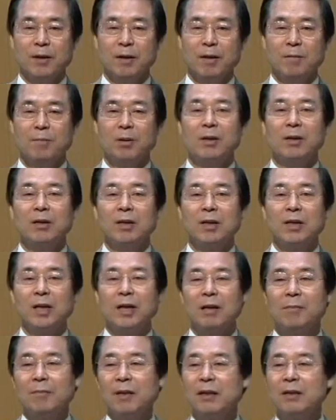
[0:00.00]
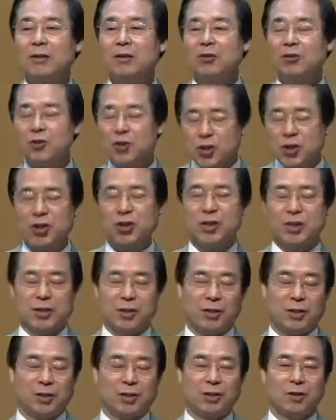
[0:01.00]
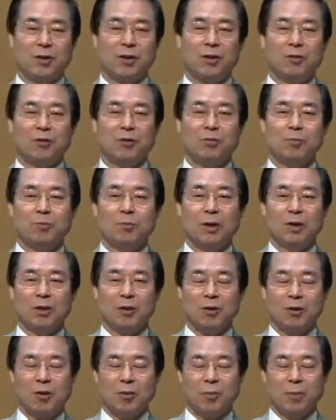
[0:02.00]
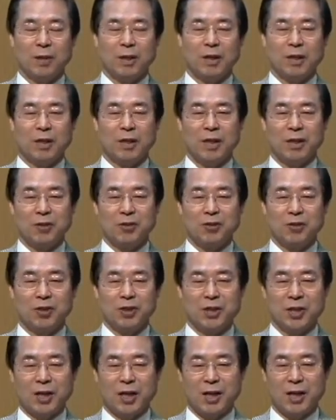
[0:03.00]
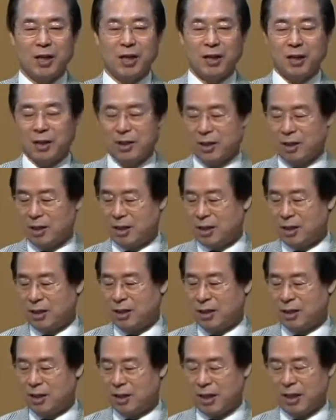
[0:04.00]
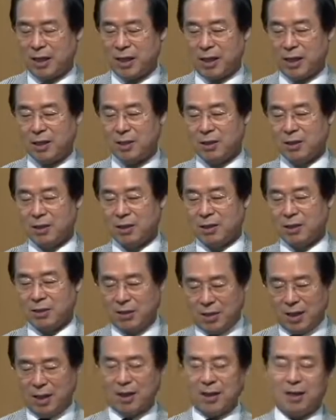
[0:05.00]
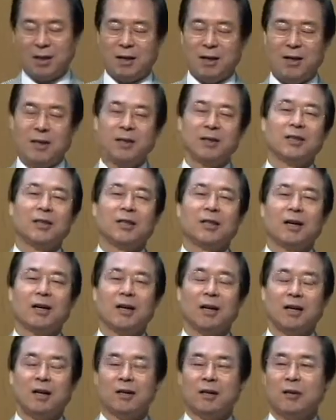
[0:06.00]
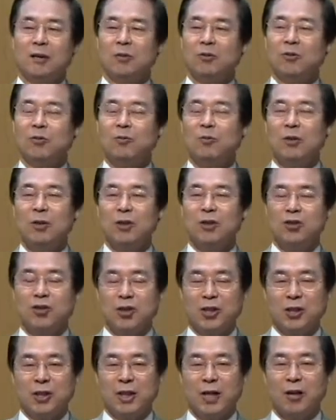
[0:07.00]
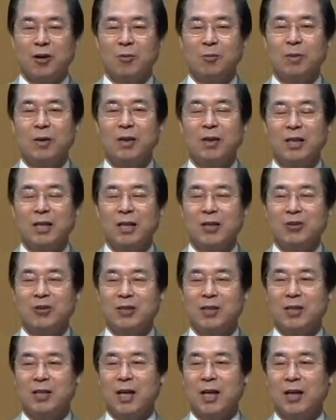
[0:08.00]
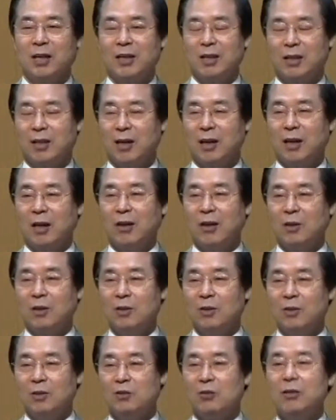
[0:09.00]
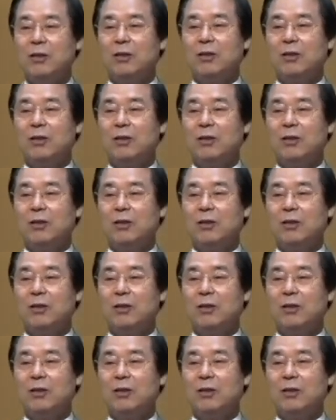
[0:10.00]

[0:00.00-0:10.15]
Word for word: 벙어리 되게 만드는 귀신이 있어요. 이렇게. 눈멀고 벙어리 된 귀신아 이 자에게서 떠나가라 하니까 눈먼 귀신이 나고 벙어리 된 귀신이 나가니까 눈이